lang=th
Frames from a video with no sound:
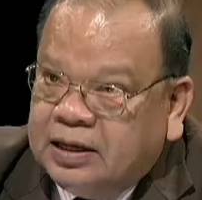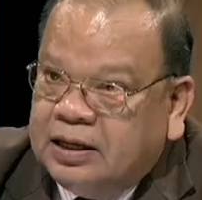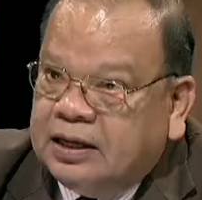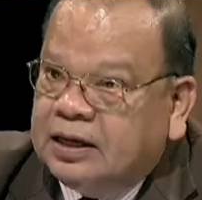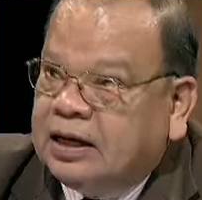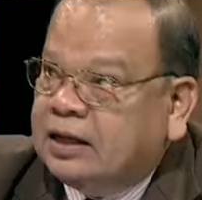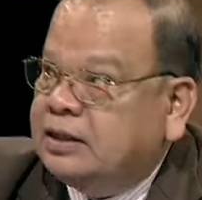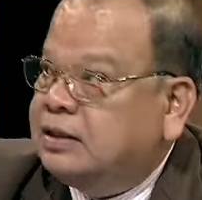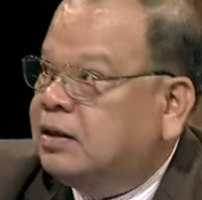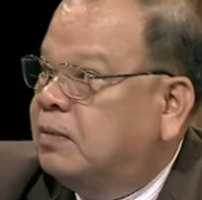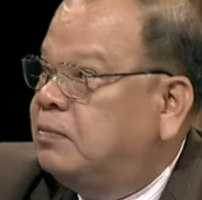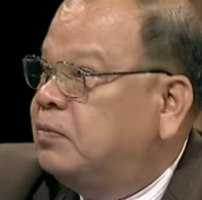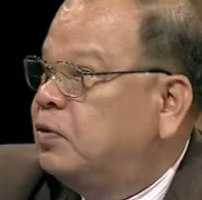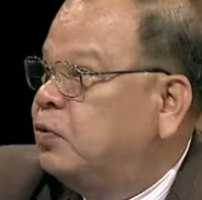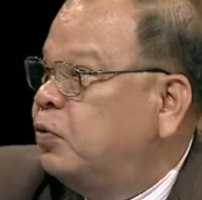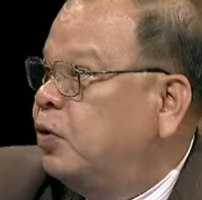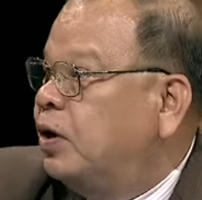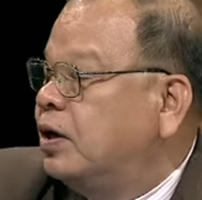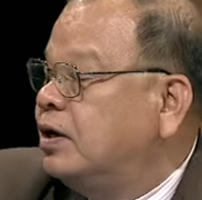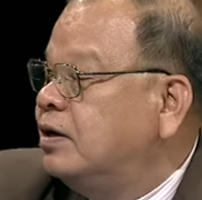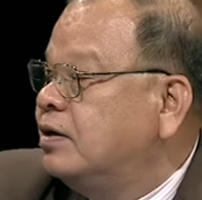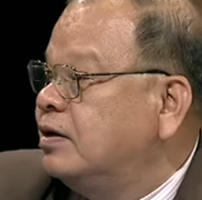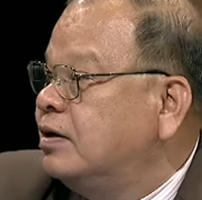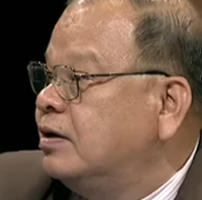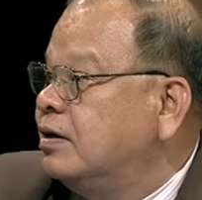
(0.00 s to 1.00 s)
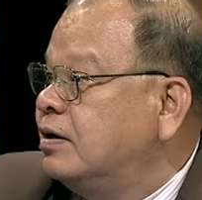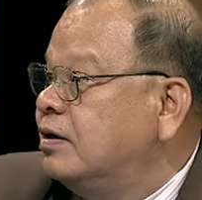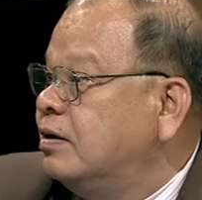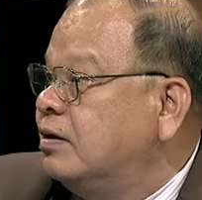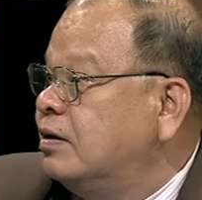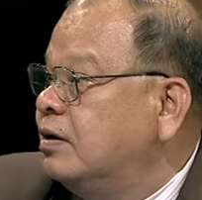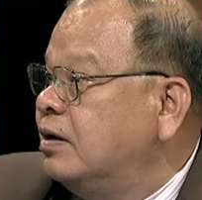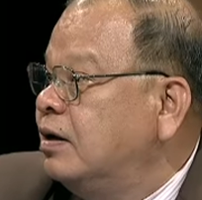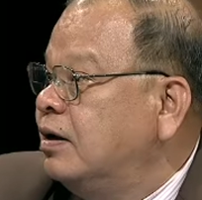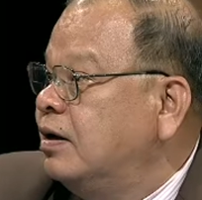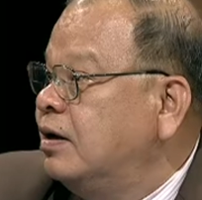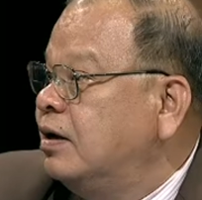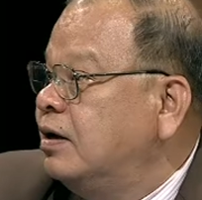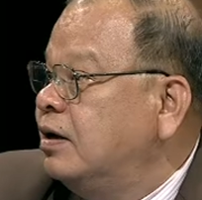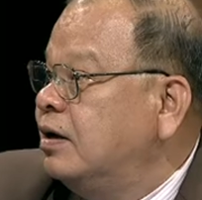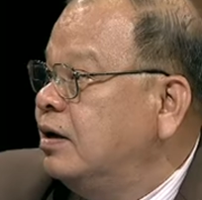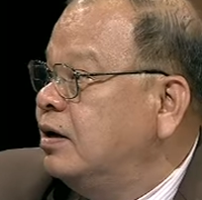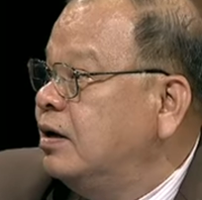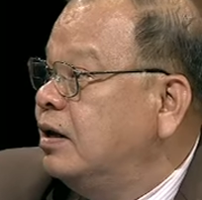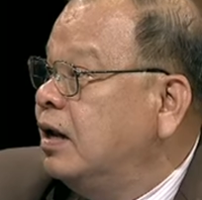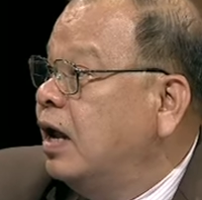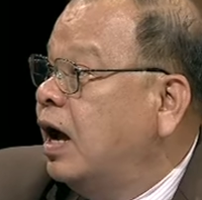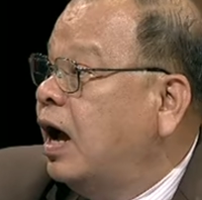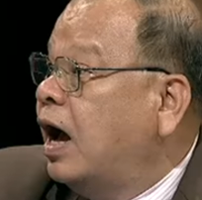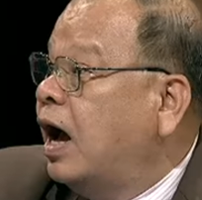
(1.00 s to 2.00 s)
ดีกับตำรวจฮะ
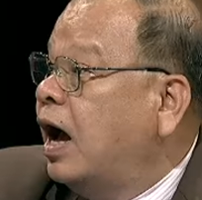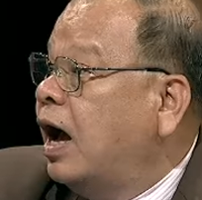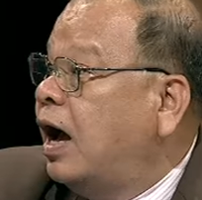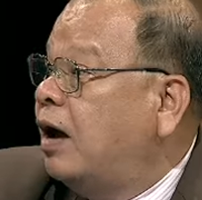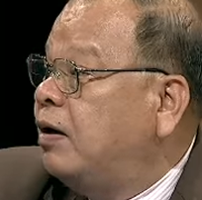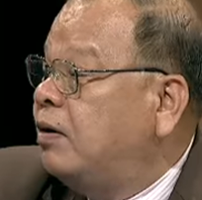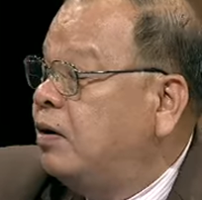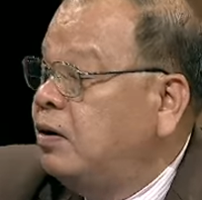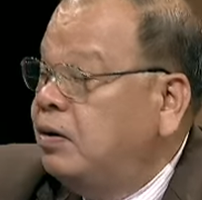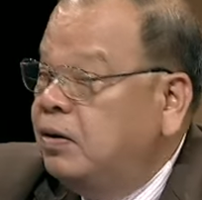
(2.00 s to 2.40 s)
นะฮะ